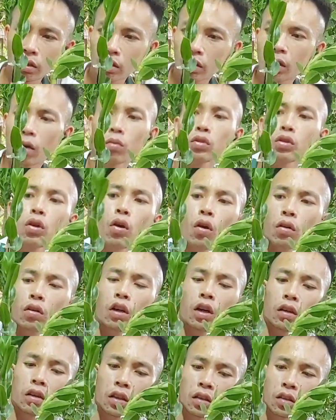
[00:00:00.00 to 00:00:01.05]
không cho cũng
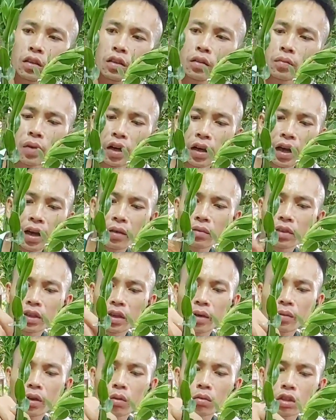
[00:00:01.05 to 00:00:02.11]
được nhé. Nhưng mà em thì
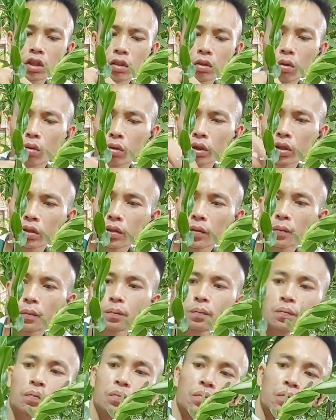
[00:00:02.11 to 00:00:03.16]
em không sợ thối.
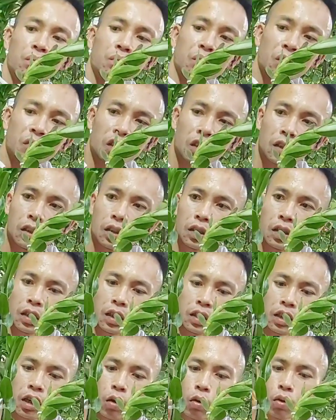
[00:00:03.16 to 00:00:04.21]

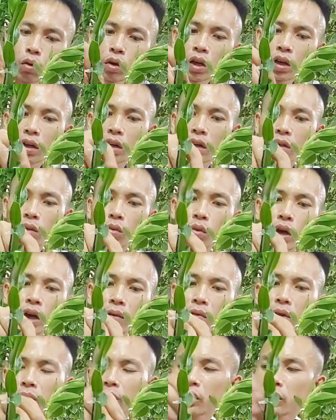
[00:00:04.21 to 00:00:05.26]
Cái chậu của
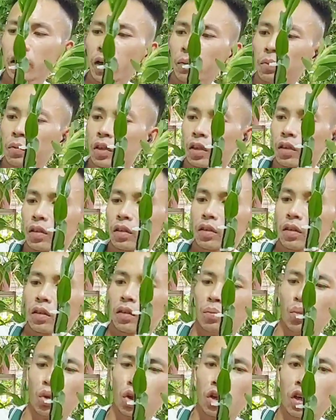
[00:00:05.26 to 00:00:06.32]
em, em ghép này,
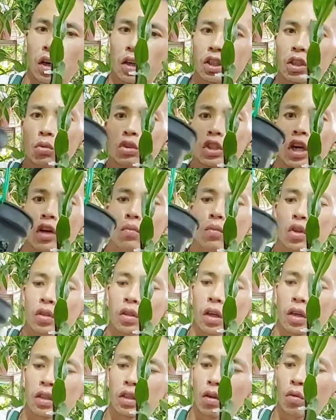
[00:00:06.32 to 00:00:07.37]
một nửa chậu rêu, một
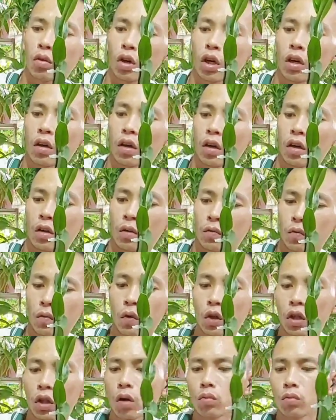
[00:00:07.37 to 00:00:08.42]
nửa chậu uh,
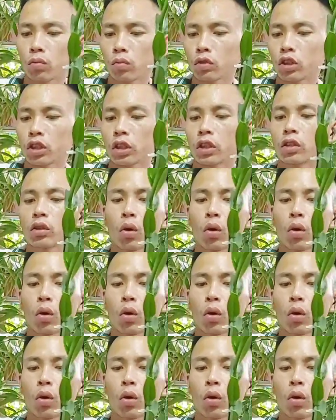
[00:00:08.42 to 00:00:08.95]
vỏ thông, chỉ